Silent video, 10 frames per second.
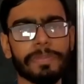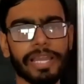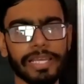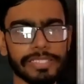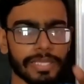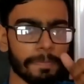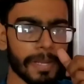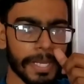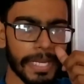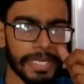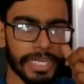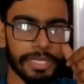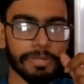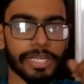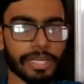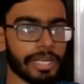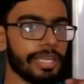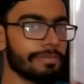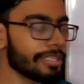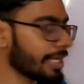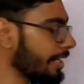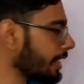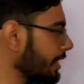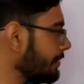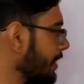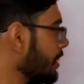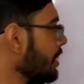पहले सैंपल की ट्रीटमेंट करना ये बात ध्यान रखनी है भाई